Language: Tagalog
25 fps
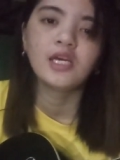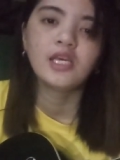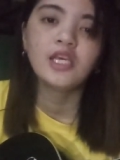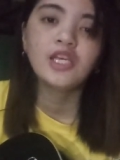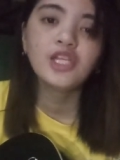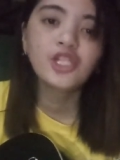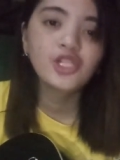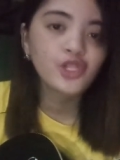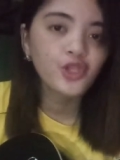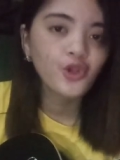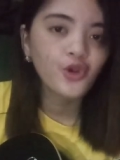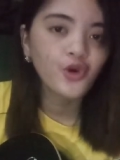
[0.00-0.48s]

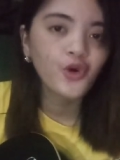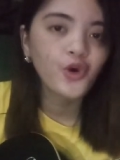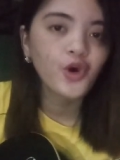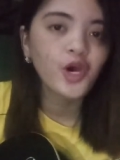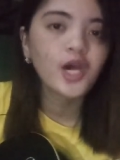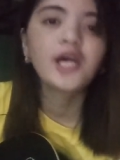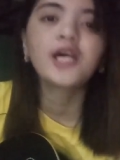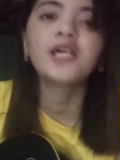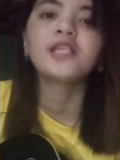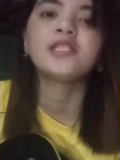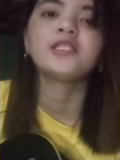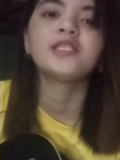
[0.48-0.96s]
intro
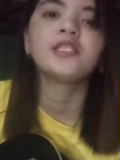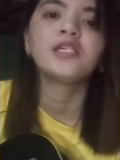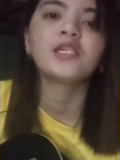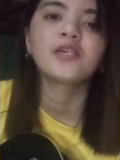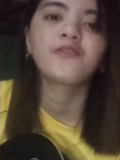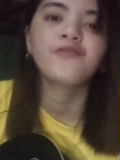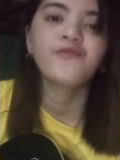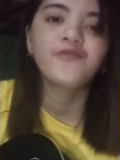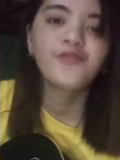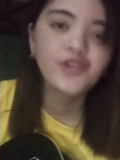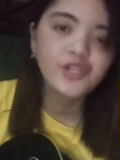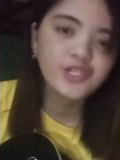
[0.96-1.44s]
at
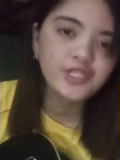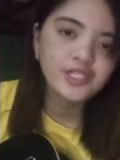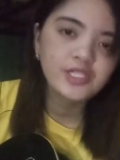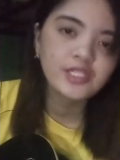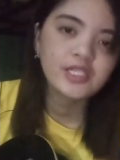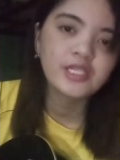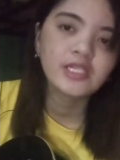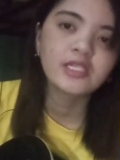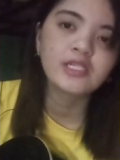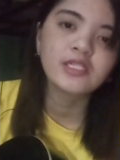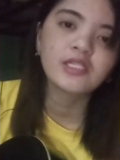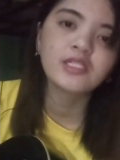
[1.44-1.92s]
ng
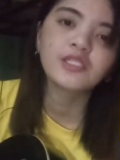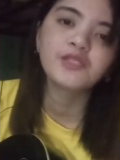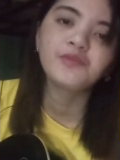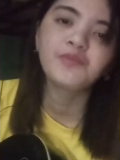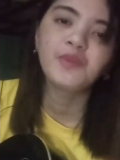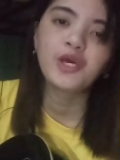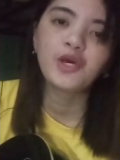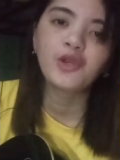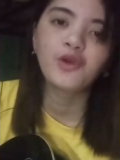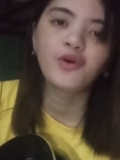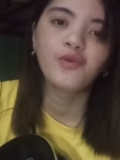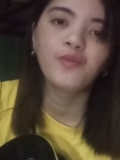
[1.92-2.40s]
verses,
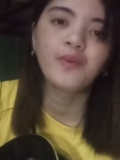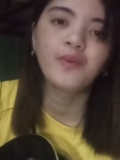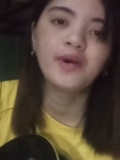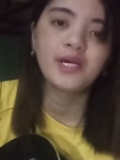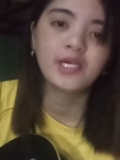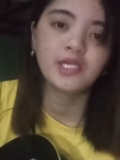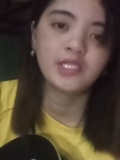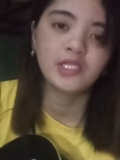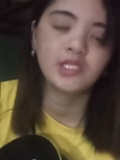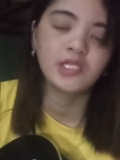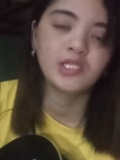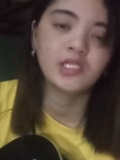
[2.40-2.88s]
pero
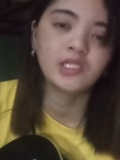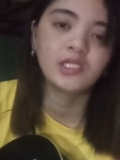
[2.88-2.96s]
mas